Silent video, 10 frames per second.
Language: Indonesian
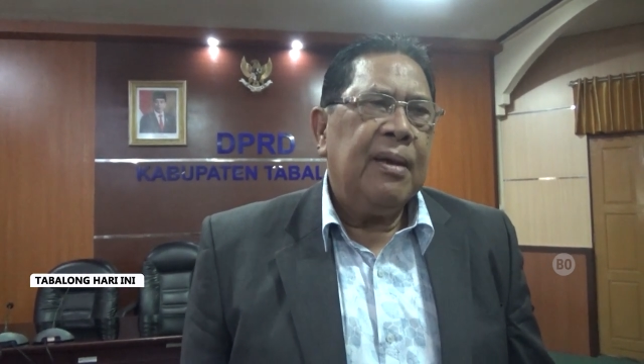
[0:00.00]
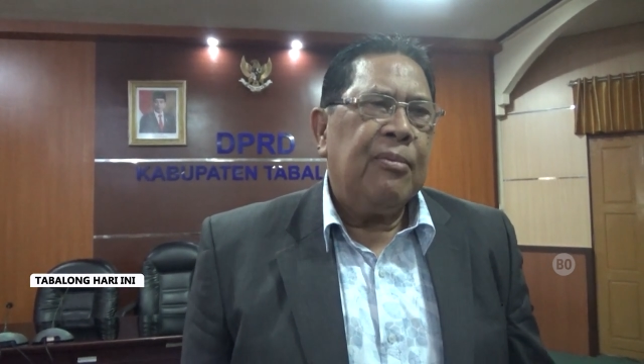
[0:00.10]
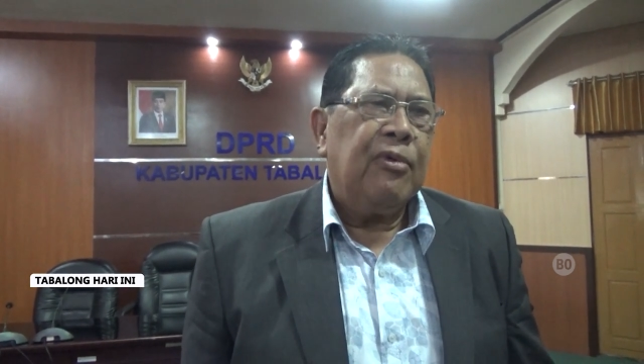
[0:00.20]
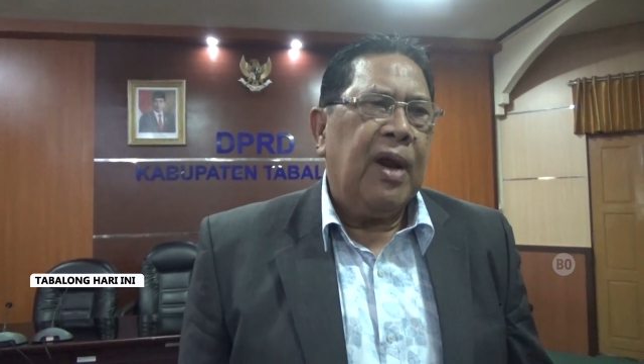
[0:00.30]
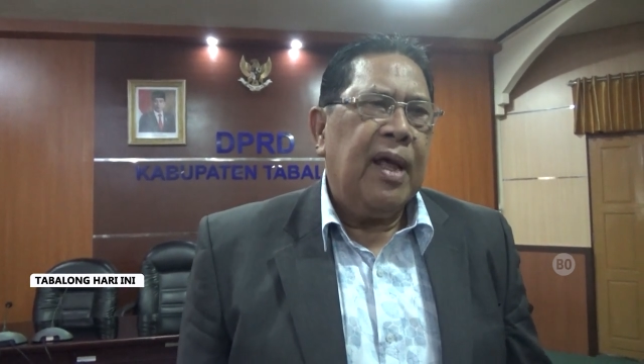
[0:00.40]

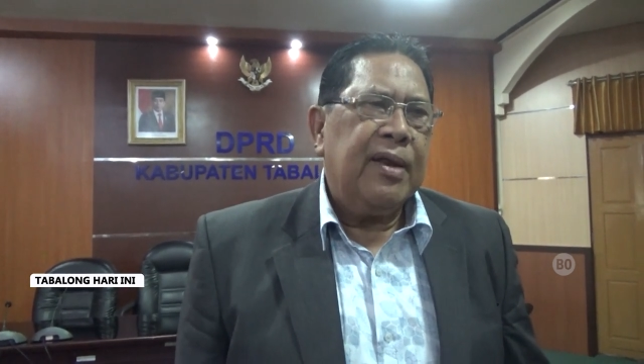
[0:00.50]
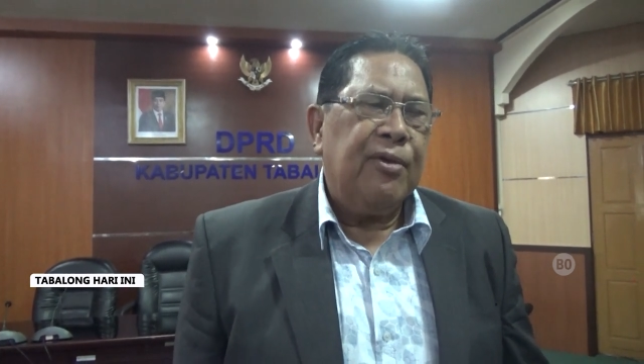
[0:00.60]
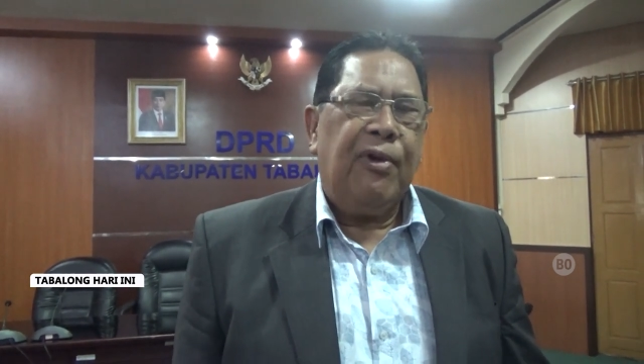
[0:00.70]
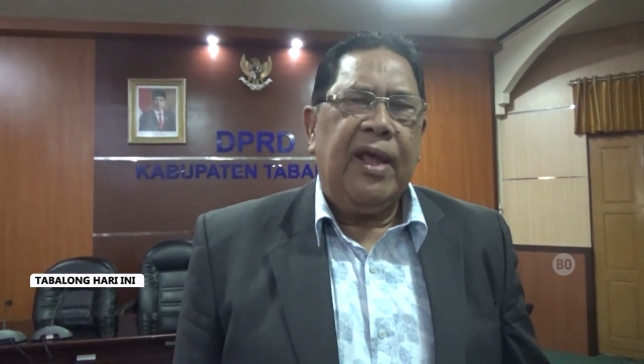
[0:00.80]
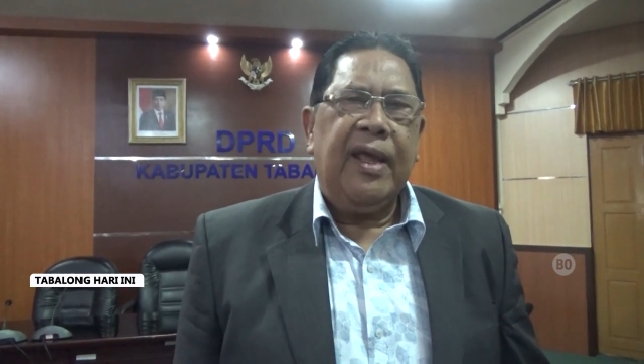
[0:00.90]
bulan
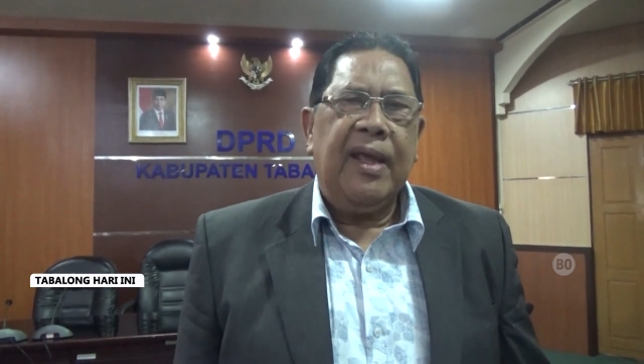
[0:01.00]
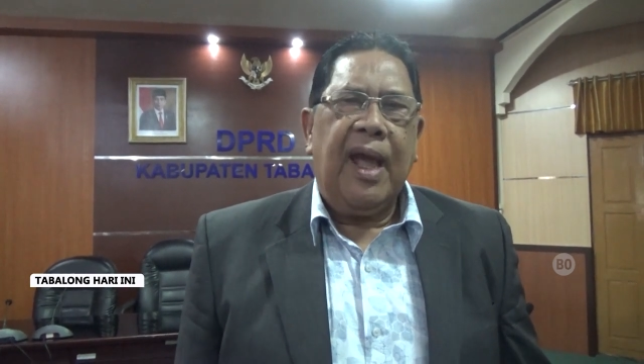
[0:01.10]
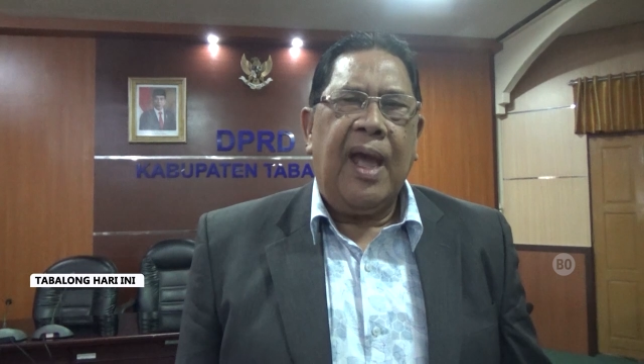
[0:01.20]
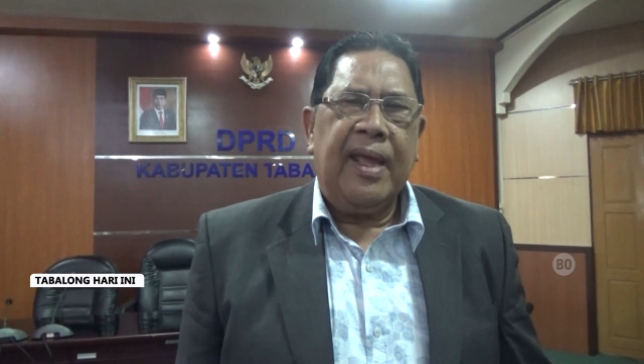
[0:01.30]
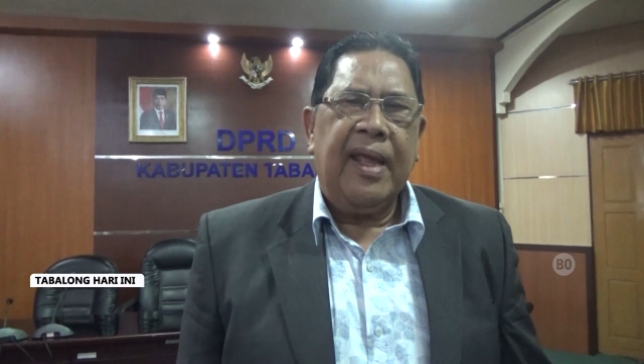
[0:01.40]
Juli
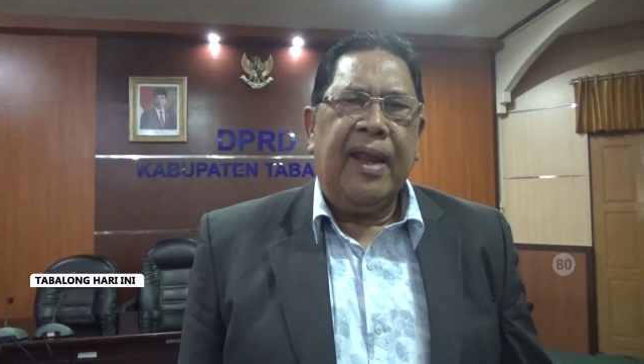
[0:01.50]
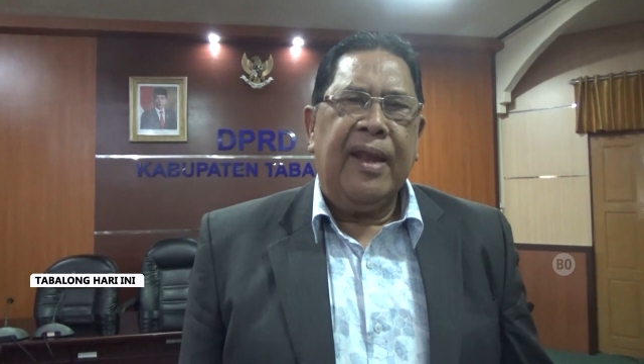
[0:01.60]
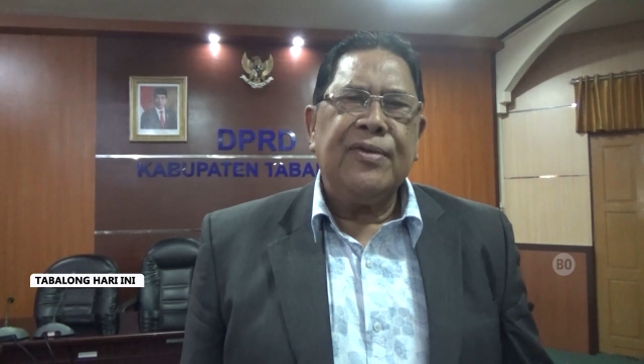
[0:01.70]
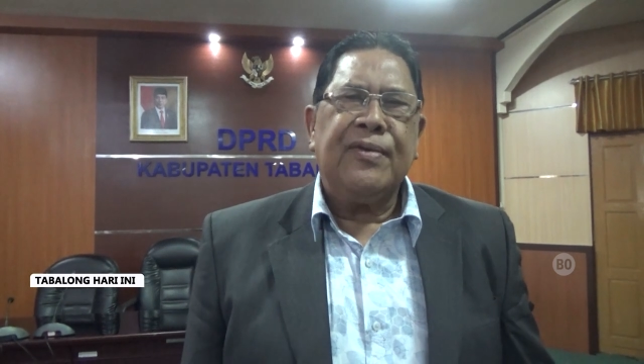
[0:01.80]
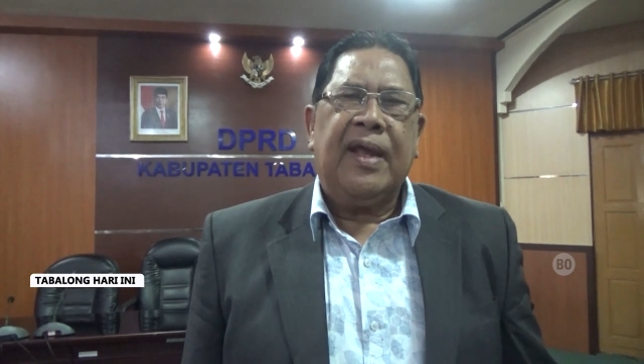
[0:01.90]
akhir
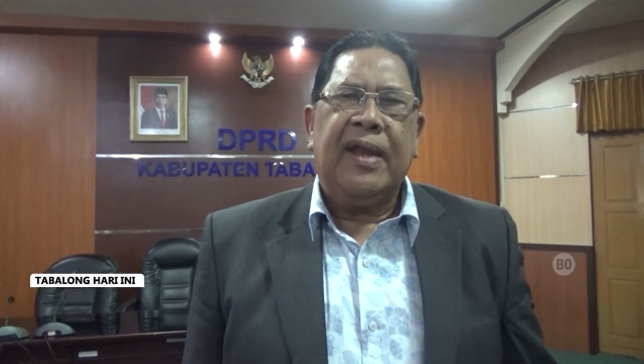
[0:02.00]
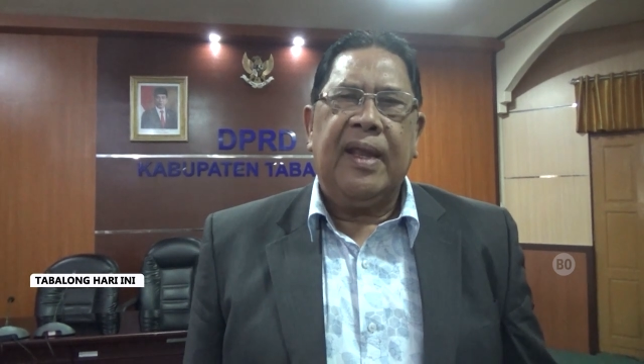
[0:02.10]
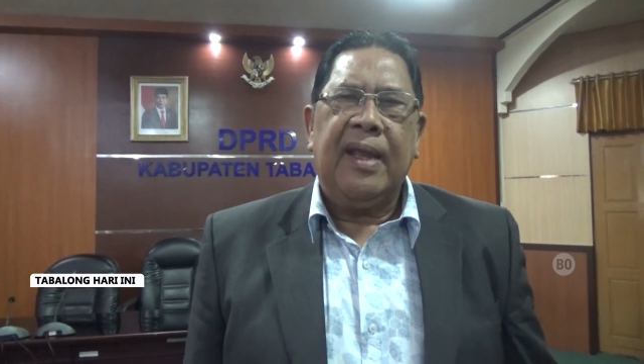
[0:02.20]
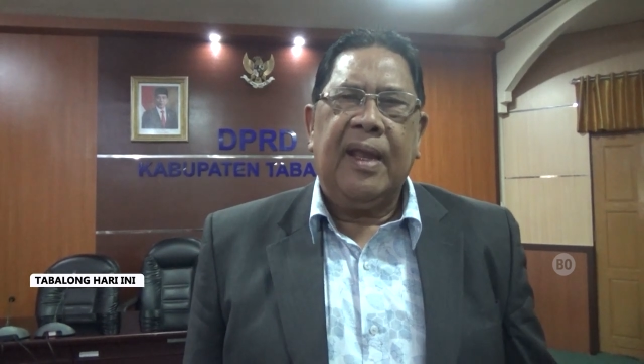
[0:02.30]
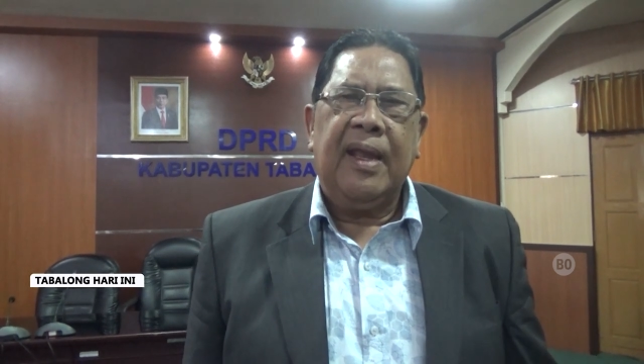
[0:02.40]
ini sudah
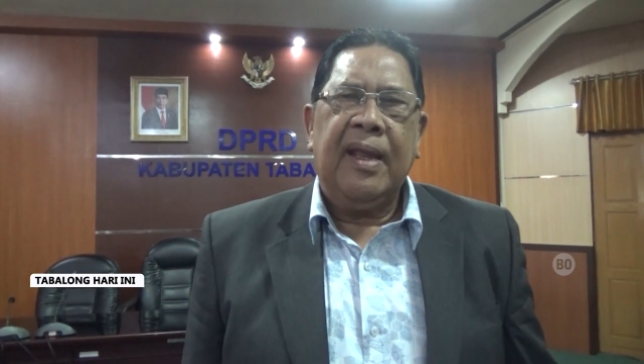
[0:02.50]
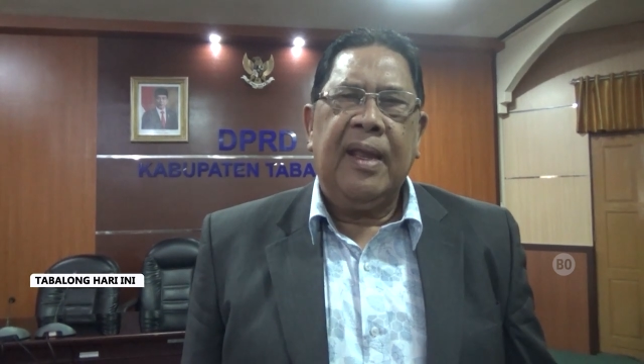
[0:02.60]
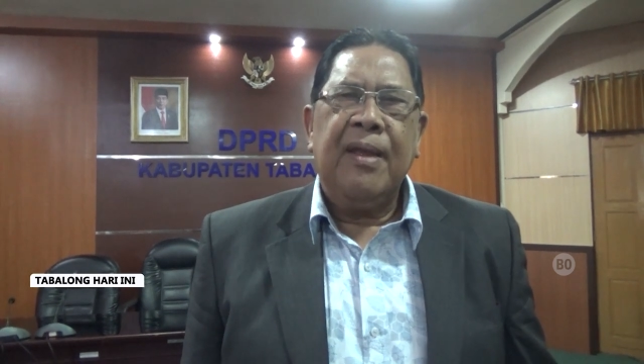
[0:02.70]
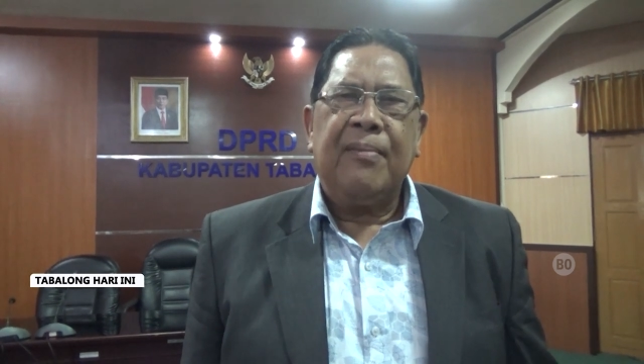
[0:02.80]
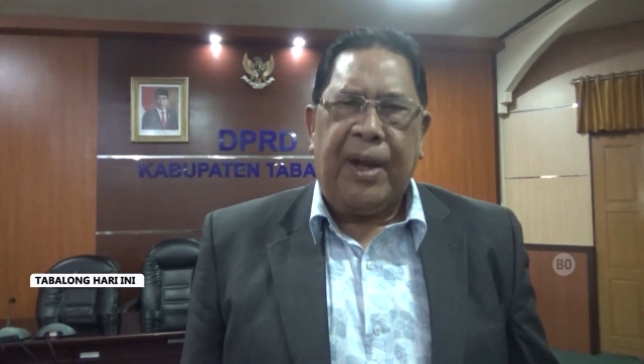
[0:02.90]

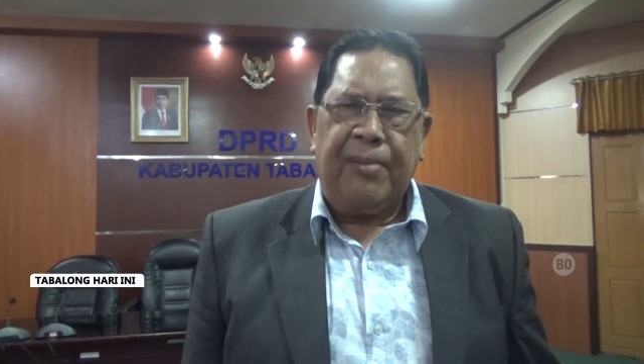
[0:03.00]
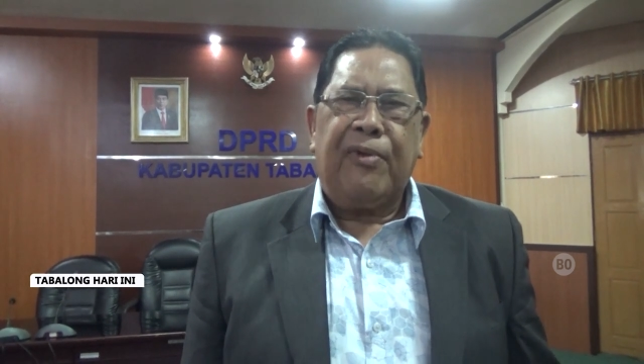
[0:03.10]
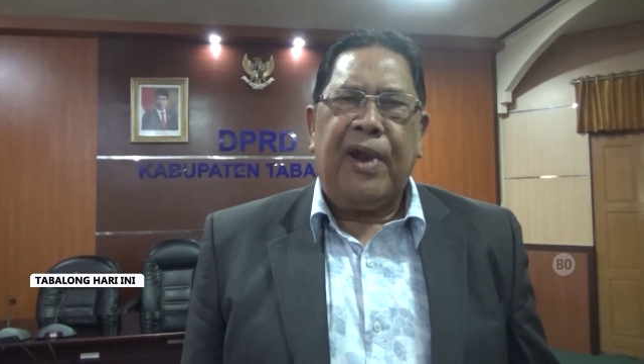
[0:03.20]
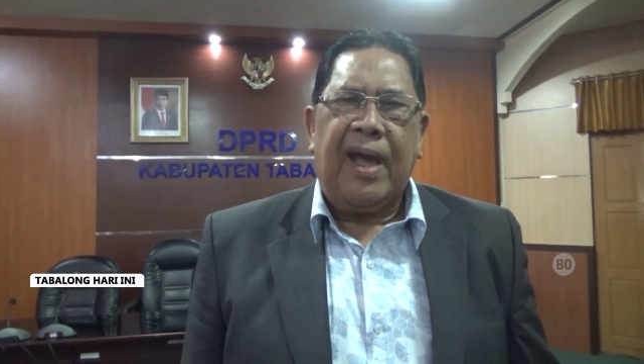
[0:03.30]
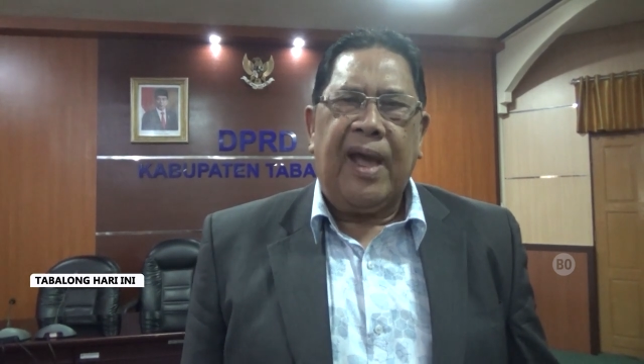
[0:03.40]

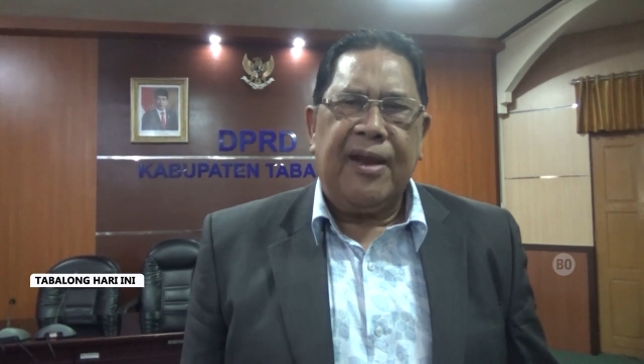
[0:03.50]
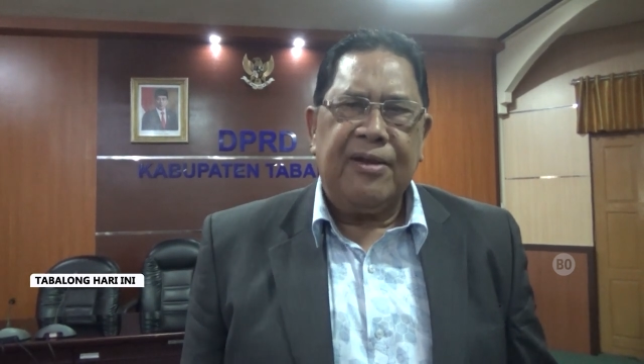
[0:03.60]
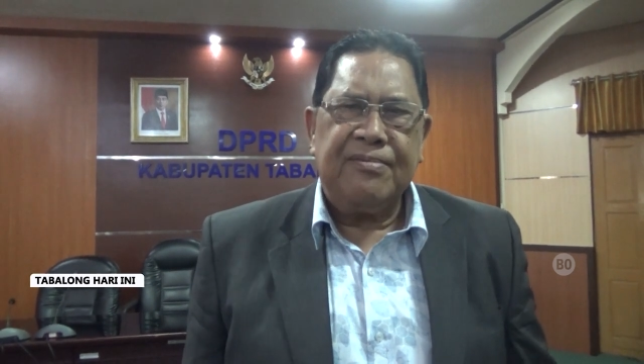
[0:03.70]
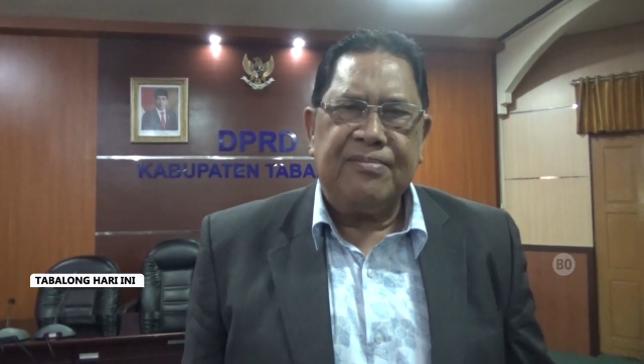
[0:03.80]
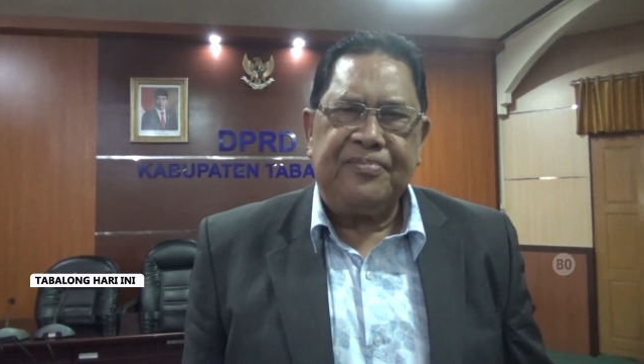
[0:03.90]

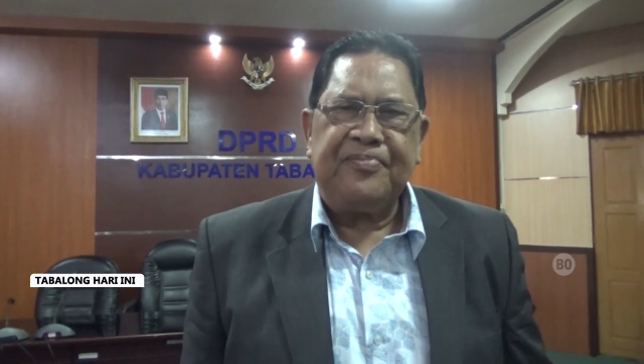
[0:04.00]
diparipurnakan